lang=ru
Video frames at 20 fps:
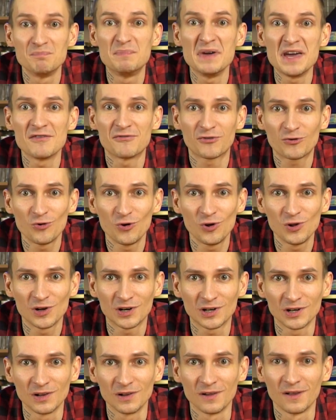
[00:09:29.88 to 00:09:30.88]
бей в
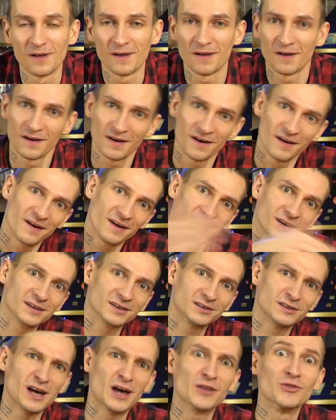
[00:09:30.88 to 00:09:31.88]
колокол.
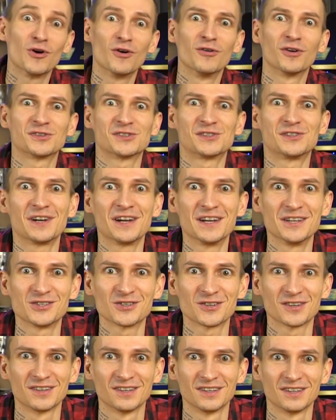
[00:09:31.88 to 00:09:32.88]
До новых
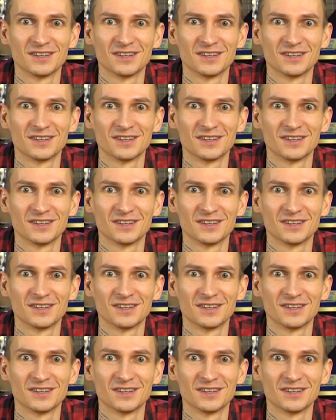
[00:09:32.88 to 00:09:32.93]
встреч!